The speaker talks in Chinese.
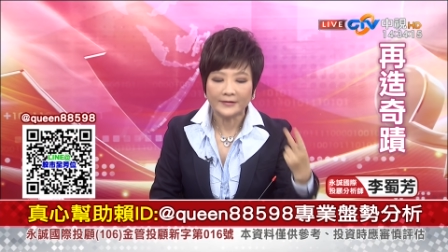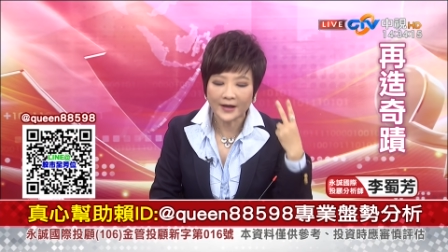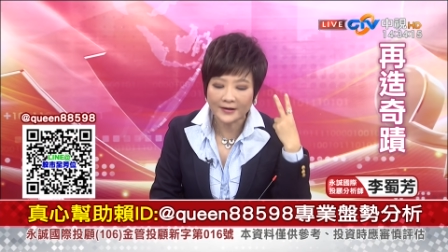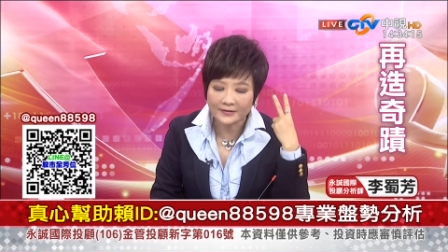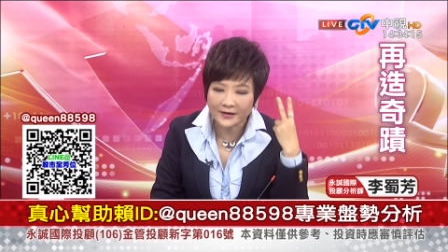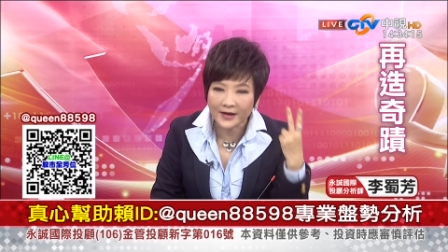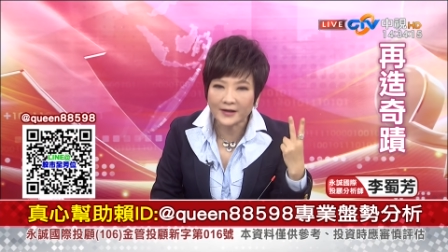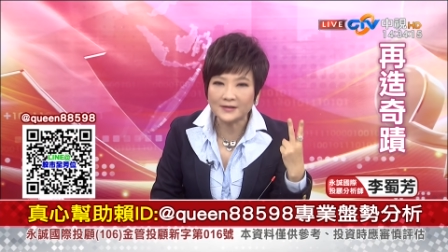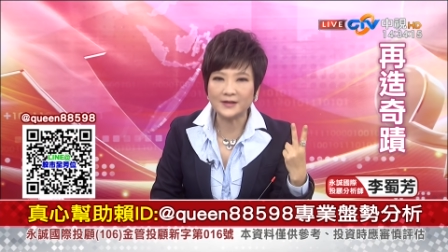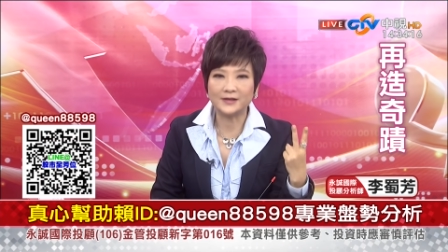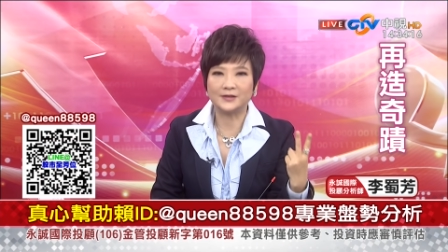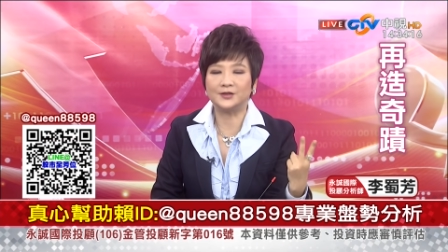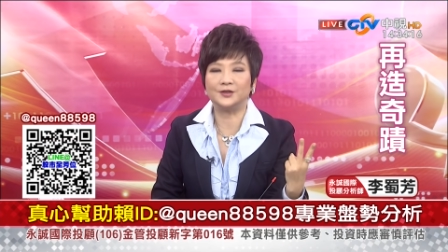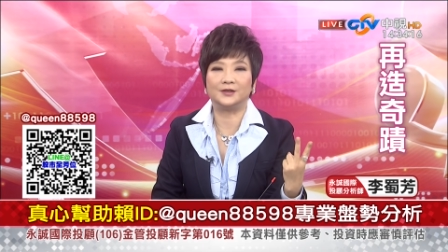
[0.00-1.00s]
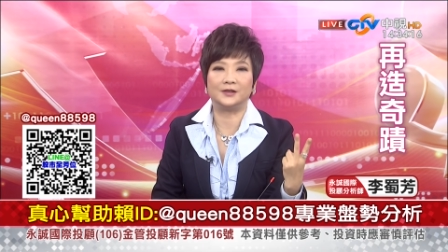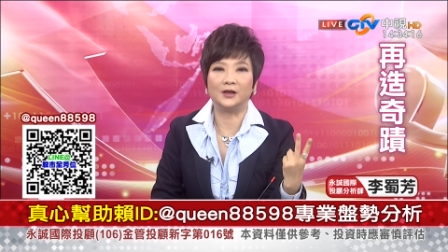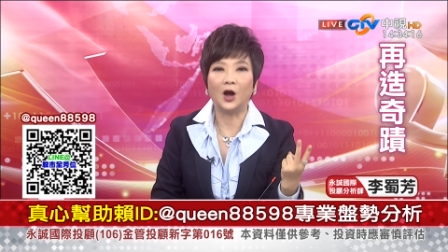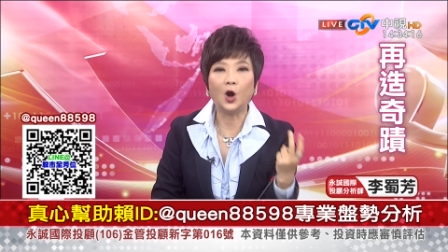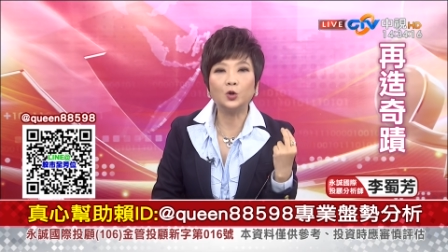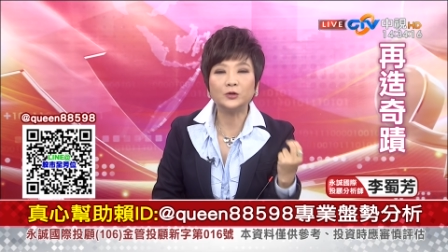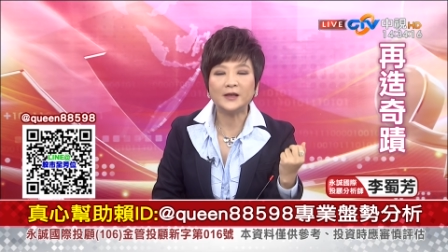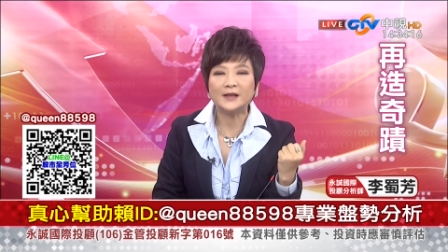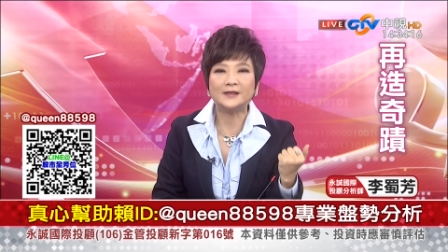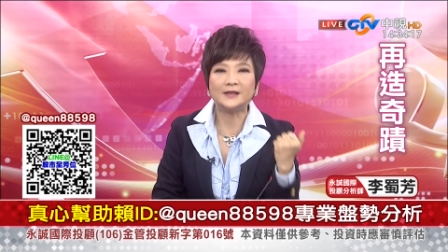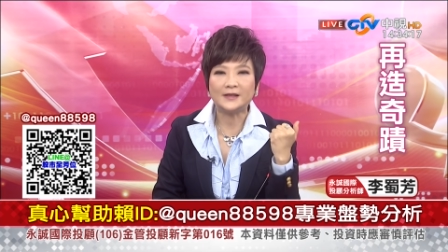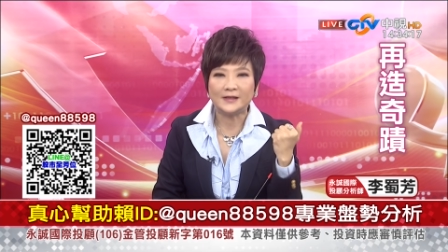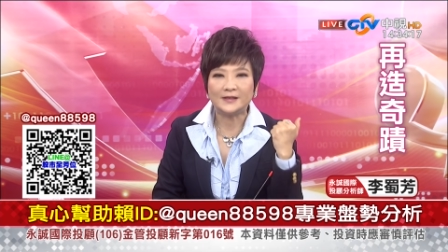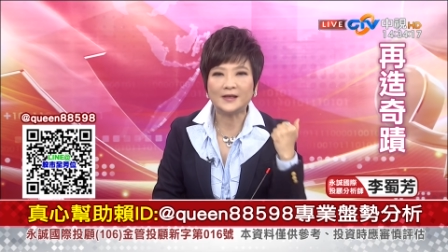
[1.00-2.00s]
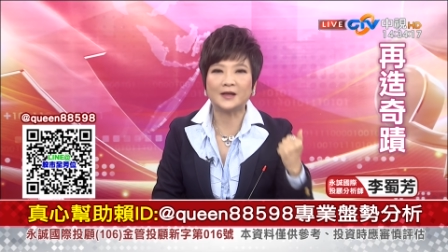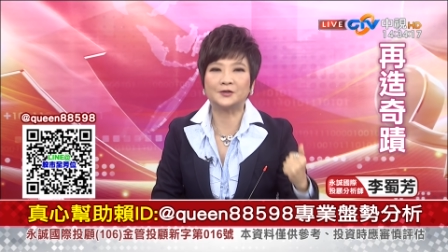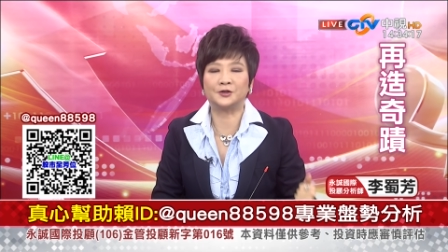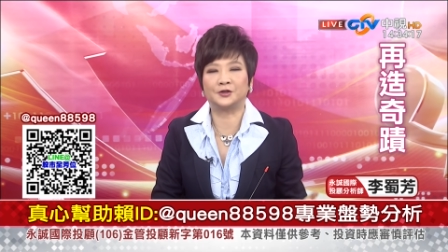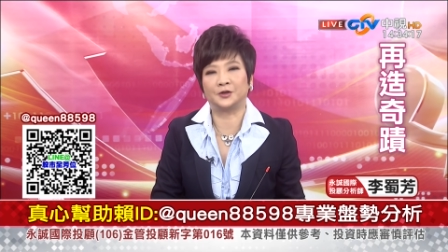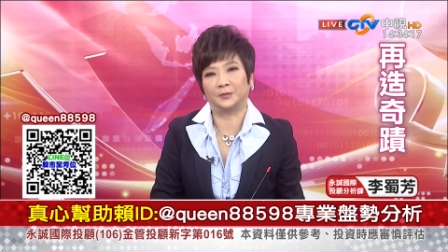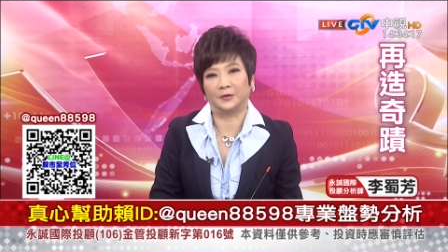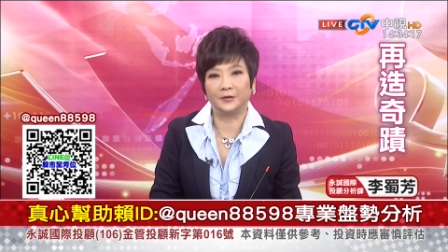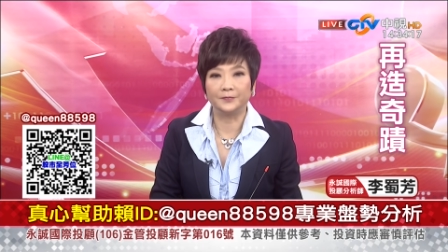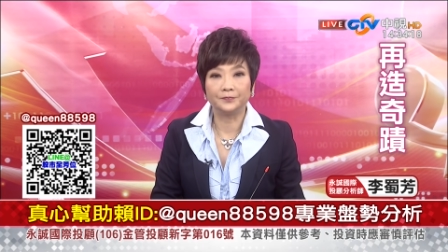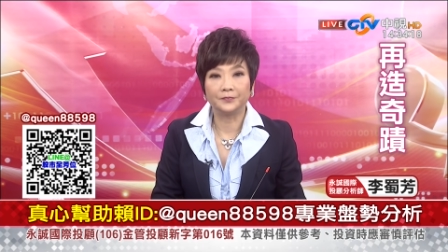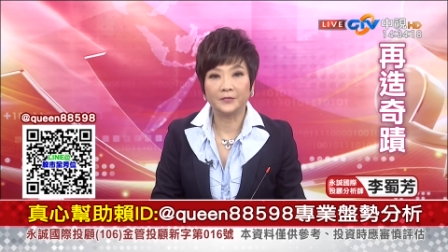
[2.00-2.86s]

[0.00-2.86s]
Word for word: 那第二件事情，OTC 一向是什么？